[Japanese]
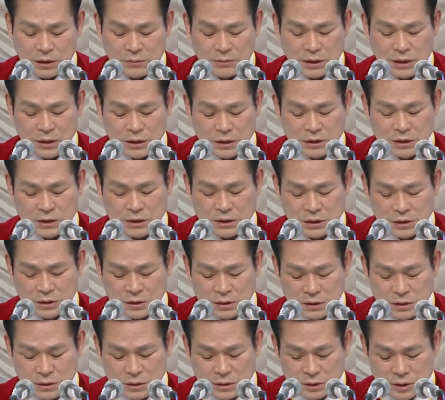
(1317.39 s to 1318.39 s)
それだけ
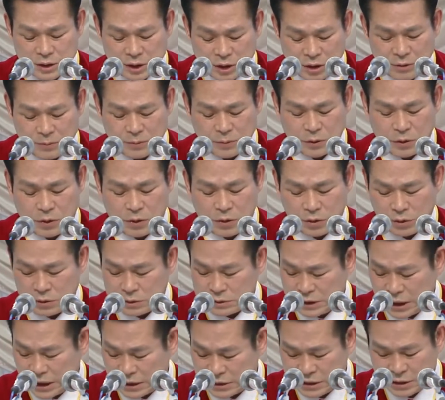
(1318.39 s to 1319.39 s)
に、現
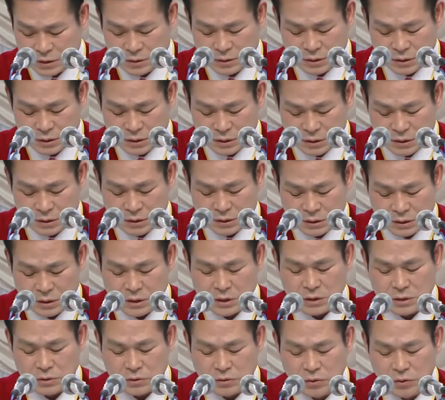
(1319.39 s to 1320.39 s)
実を覆し
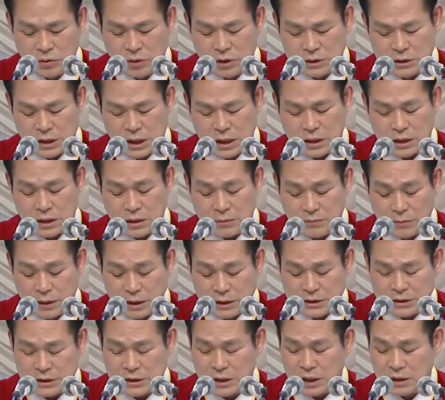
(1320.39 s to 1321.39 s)
て自分たちを救
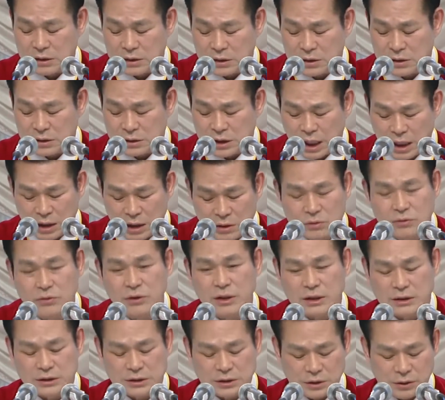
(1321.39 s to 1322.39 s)
うメシアを
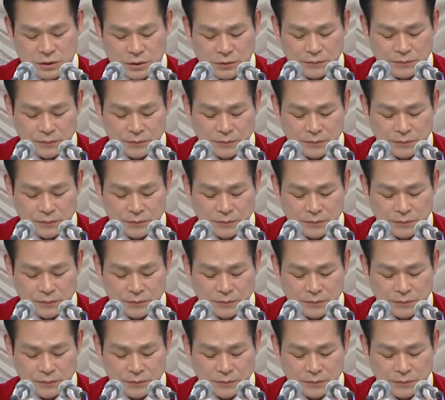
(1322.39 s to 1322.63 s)
切に